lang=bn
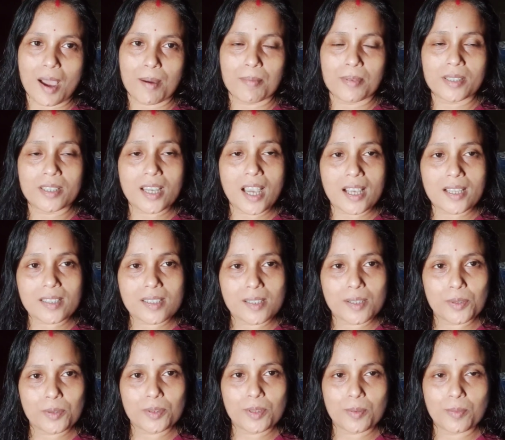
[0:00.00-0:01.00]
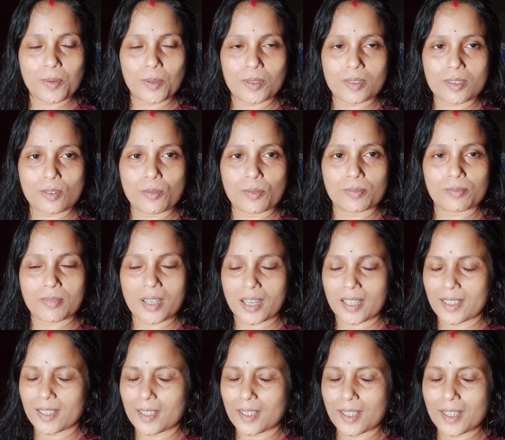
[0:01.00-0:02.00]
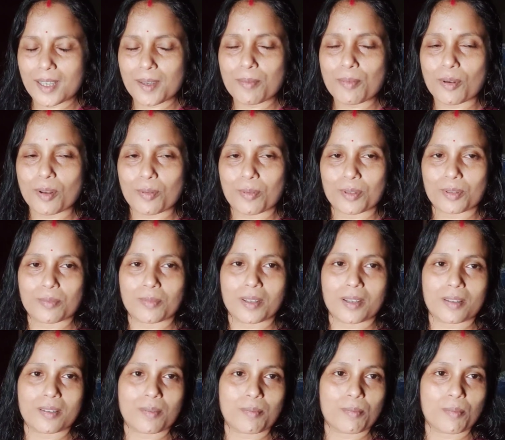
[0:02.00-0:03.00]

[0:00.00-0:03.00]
আমি আজকেও যে বলতে মানে কি বলবো মানে